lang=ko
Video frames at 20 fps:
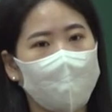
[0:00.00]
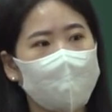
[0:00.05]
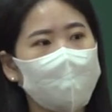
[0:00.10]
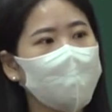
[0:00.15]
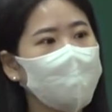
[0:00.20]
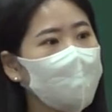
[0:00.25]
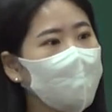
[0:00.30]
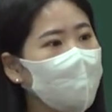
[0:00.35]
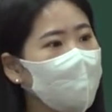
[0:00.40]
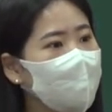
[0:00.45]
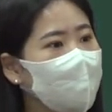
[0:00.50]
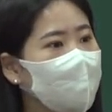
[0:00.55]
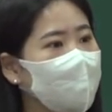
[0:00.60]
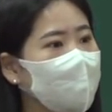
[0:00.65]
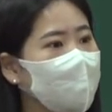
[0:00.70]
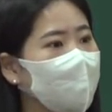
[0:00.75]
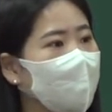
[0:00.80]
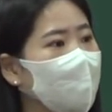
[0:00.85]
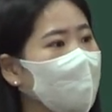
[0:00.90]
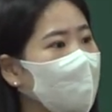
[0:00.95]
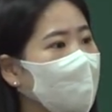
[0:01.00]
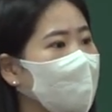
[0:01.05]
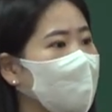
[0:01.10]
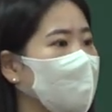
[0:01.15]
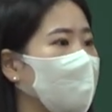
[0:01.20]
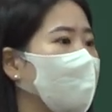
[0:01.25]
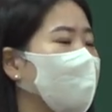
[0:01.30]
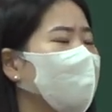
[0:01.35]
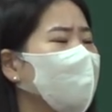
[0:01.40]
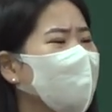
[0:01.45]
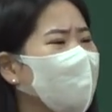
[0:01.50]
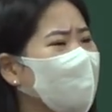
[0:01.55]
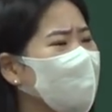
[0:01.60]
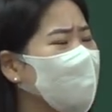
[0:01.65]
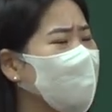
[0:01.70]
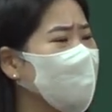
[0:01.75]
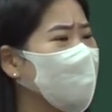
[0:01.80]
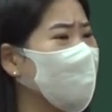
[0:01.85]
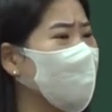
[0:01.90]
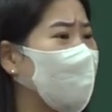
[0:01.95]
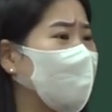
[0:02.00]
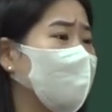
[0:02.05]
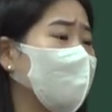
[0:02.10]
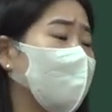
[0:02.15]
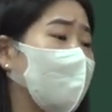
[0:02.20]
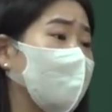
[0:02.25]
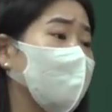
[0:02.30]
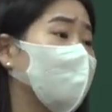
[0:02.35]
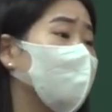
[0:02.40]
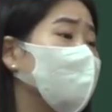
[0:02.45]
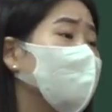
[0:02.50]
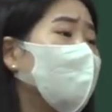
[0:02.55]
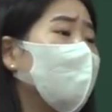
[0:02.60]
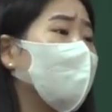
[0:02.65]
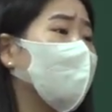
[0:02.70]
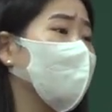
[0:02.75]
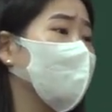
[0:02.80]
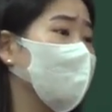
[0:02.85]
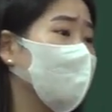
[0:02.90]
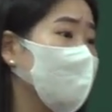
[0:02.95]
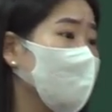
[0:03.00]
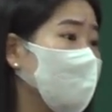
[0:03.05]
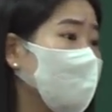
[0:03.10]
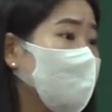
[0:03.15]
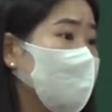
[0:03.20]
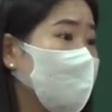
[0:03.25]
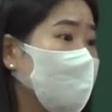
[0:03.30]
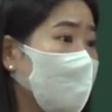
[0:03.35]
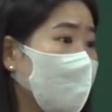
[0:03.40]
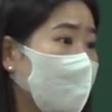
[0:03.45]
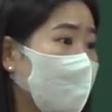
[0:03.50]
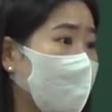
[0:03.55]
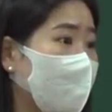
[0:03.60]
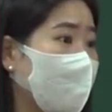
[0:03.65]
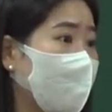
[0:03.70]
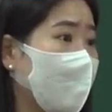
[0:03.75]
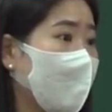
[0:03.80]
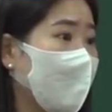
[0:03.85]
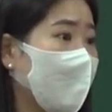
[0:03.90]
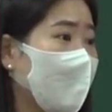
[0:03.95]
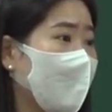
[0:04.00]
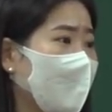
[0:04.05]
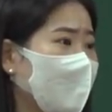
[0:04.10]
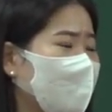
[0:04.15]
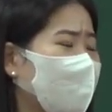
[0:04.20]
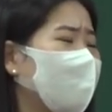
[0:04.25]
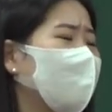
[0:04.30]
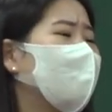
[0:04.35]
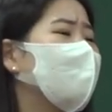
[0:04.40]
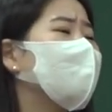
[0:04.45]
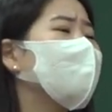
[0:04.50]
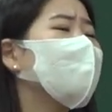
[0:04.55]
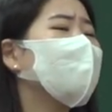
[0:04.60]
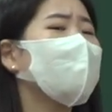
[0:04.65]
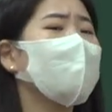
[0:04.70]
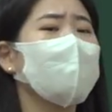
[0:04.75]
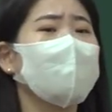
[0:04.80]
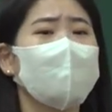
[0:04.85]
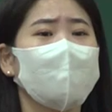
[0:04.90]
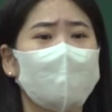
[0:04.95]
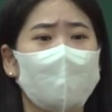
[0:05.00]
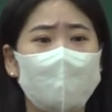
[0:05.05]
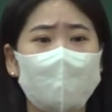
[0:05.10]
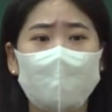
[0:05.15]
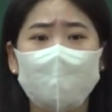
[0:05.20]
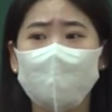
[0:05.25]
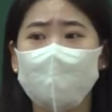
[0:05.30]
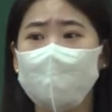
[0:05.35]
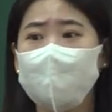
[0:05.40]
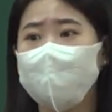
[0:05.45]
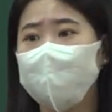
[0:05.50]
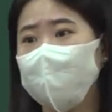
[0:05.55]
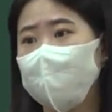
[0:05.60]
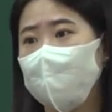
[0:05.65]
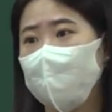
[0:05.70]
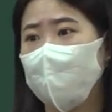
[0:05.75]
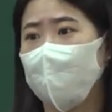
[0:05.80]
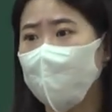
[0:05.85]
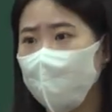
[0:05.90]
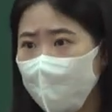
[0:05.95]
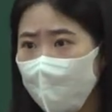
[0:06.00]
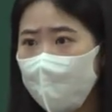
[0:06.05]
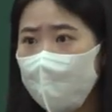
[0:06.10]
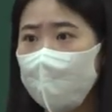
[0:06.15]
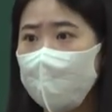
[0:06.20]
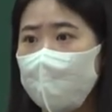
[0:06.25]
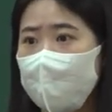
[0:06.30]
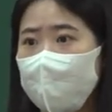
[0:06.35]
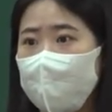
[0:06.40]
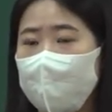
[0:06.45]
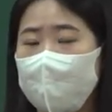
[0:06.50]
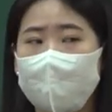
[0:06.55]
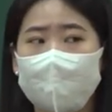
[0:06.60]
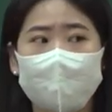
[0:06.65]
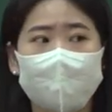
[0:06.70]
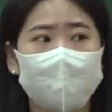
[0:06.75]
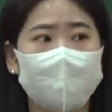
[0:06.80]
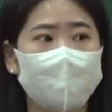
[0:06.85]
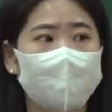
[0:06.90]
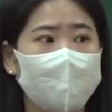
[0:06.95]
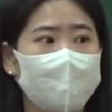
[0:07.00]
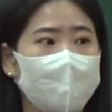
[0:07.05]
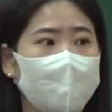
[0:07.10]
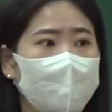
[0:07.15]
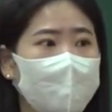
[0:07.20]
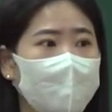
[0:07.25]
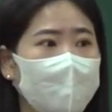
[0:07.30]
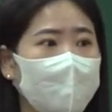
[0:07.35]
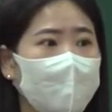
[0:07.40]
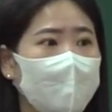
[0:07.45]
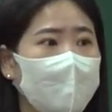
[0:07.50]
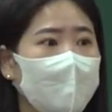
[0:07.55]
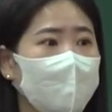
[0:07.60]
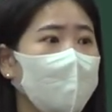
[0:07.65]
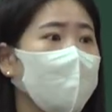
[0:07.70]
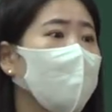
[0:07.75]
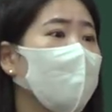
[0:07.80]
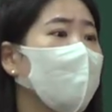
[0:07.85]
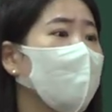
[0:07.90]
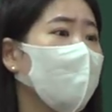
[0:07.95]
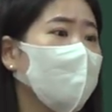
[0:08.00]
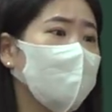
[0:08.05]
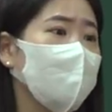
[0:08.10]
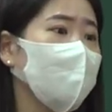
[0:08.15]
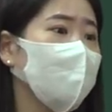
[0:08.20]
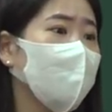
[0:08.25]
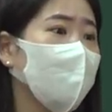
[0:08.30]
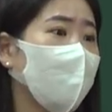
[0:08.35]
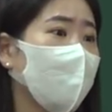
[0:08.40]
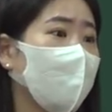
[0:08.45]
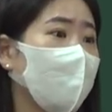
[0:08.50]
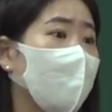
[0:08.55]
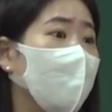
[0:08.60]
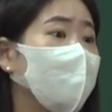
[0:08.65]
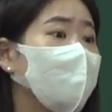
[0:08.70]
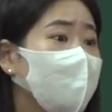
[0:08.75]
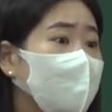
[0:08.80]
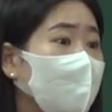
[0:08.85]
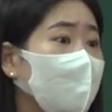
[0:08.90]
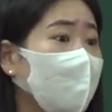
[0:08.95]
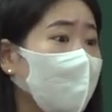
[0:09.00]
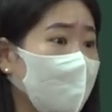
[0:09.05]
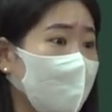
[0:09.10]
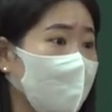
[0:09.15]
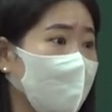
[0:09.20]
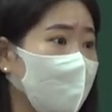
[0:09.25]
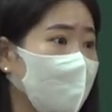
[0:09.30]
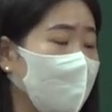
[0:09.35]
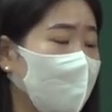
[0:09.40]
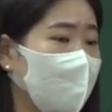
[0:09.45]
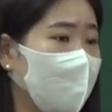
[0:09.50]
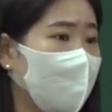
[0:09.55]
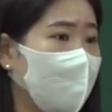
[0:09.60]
완전히 지금 언약이 다 무너지고 완전 다 죽어가고 있는 이런 시대에 더 리얼하게 얘기해주고 싶은데 너무 놀랄까봐. 교회 같은 교회가 없어요.